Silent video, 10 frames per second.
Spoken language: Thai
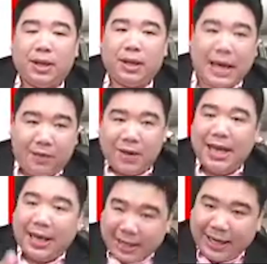นะวันนี้
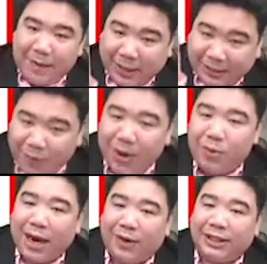อาจารย์แก๊ปมาติวให้พว
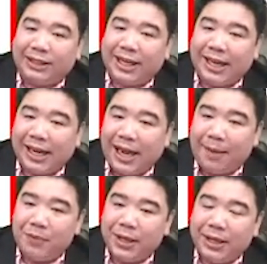กเราเฉยๆนะครับ
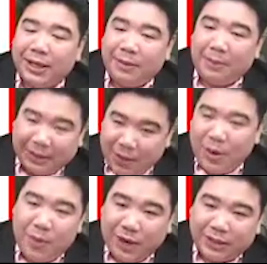มาติวให้
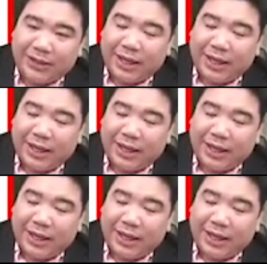พวกเรา เฉ